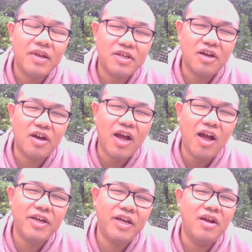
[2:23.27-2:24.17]
这个
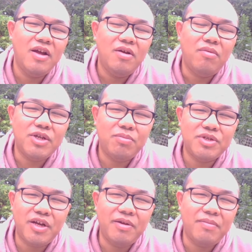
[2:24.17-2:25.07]
抗议。我就不
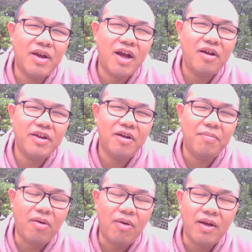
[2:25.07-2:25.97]
知道你们抗议个
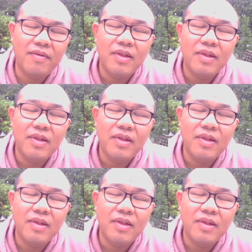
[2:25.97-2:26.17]
毛啊！